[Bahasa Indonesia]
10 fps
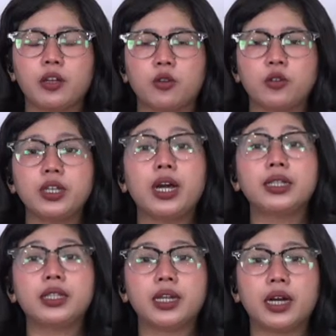sosial
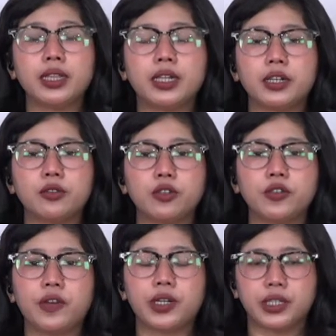terkait kasus
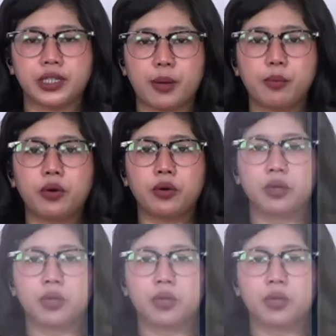Verdi Sambo.